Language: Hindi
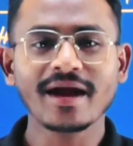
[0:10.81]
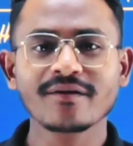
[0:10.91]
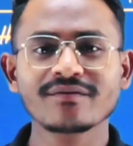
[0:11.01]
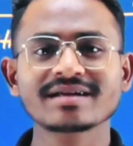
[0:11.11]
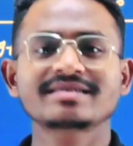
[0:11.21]

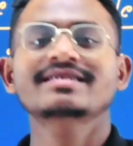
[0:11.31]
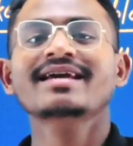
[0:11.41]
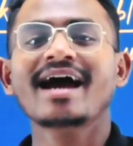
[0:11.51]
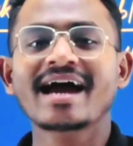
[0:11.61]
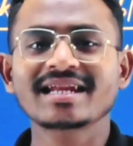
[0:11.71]
एवरेज
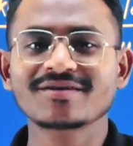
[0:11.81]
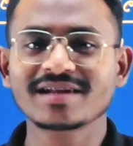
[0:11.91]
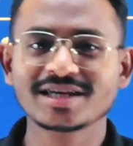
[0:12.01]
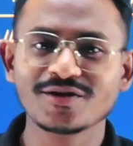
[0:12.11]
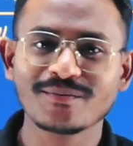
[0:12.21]
से हाई
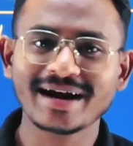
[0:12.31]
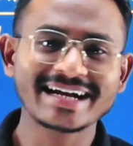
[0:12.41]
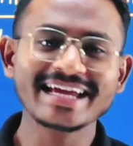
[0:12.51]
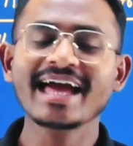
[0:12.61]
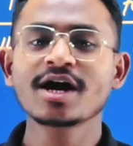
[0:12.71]
लेवल की हो
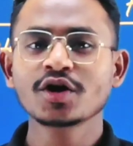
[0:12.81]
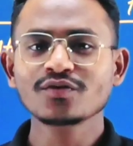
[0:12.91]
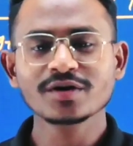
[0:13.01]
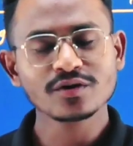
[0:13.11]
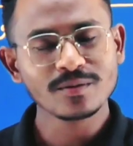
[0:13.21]
पाए ठीक है
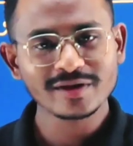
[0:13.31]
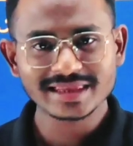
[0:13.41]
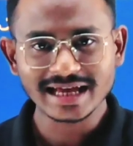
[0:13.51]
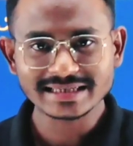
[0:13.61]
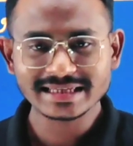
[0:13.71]
तो वीडियो को बहुत
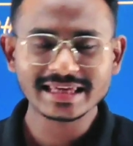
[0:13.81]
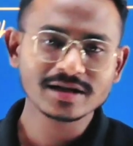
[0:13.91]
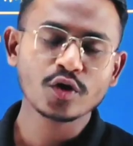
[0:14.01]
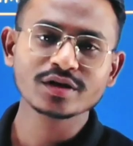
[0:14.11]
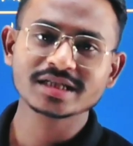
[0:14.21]
ध्यान से
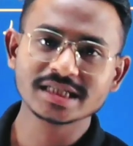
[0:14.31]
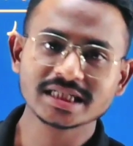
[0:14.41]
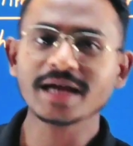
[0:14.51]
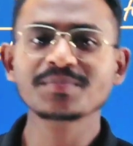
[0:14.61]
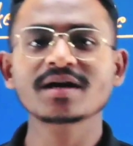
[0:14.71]
देखना और
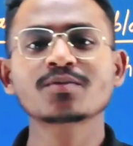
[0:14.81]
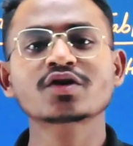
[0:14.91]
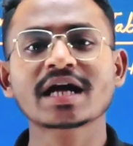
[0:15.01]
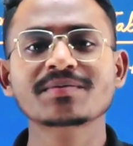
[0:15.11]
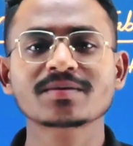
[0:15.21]
किस टाइप की
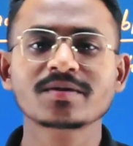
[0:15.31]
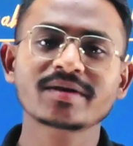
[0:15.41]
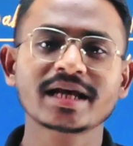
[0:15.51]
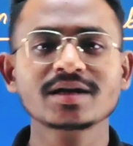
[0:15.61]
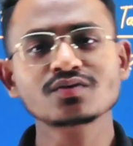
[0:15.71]
आपको टाइम टेबल
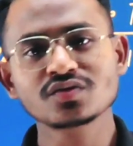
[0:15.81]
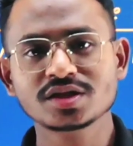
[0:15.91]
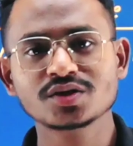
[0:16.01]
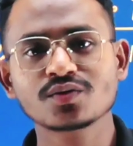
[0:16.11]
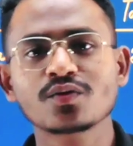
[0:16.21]
बनाना है उन
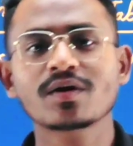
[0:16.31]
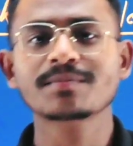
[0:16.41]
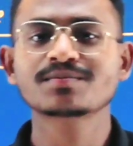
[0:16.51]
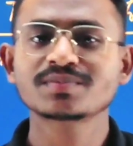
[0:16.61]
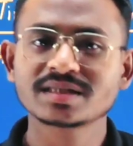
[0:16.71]
चीज़ों को
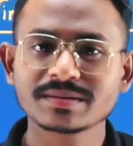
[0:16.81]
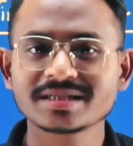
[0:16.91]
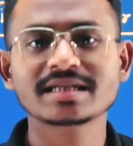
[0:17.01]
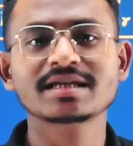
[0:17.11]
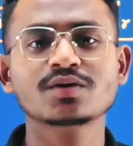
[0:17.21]
आप
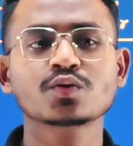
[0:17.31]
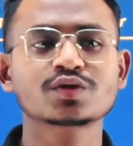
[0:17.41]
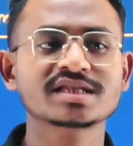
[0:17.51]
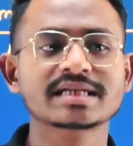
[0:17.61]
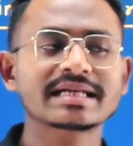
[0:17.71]
समझने की
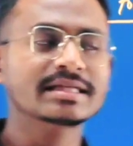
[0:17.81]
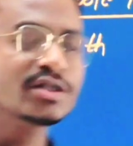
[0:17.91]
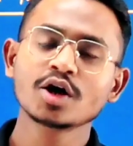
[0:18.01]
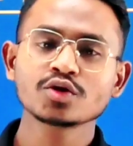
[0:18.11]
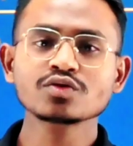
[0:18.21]
कोशिश करना
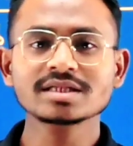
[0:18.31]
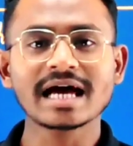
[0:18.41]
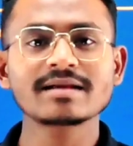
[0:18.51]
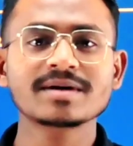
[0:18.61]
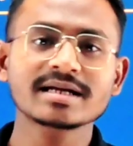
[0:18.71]
तो, तो
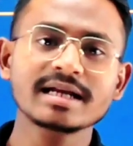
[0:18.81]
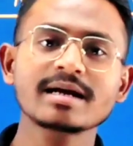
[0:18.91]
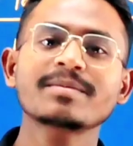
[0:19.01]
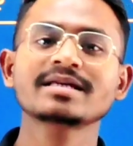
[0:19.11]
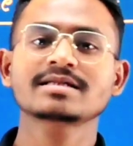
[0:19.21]
साल भर के
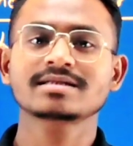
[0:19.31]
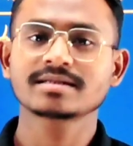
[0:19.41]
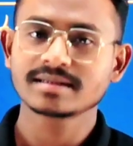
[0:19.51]
लिए हम एक